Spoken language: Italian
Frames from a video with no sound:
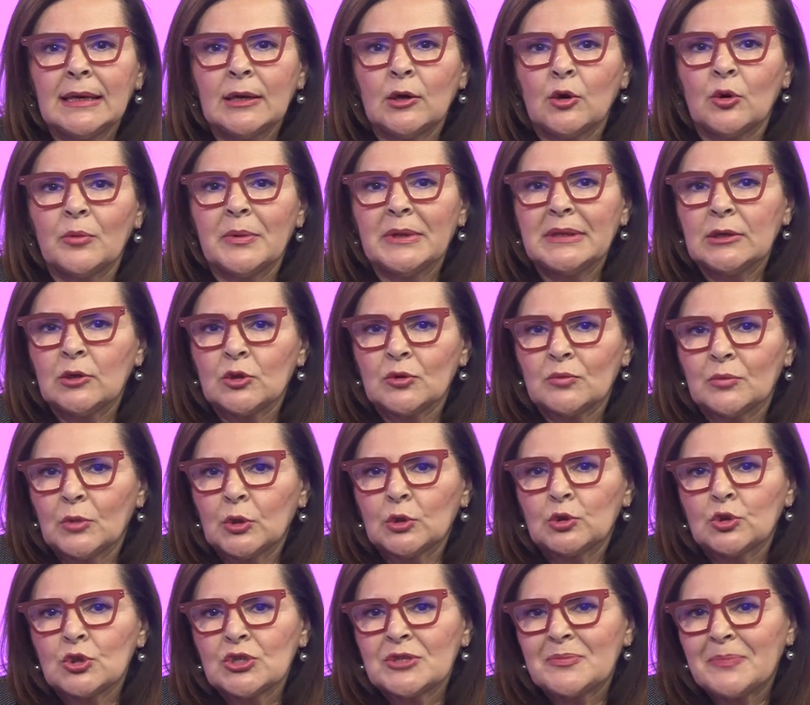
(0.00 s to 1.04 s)
come dico
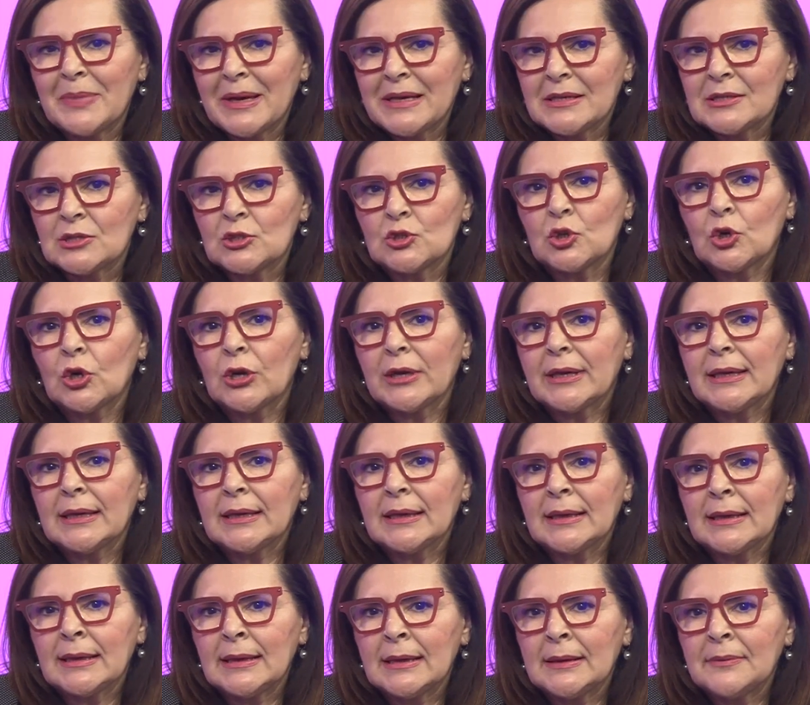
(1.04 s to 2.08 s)
molto spesso,
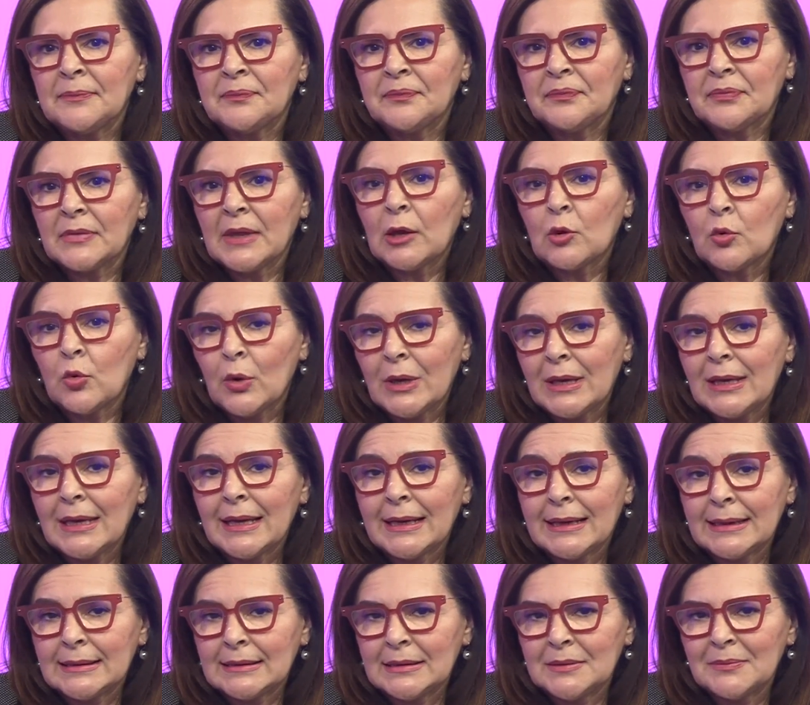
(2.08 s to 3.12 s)
è, è
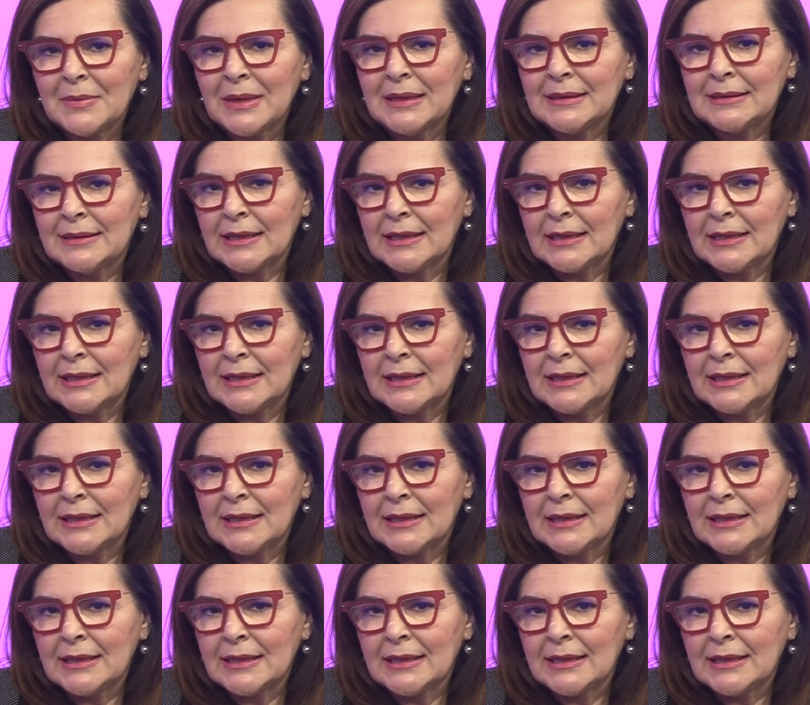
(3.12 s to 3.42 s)
quella che ti mette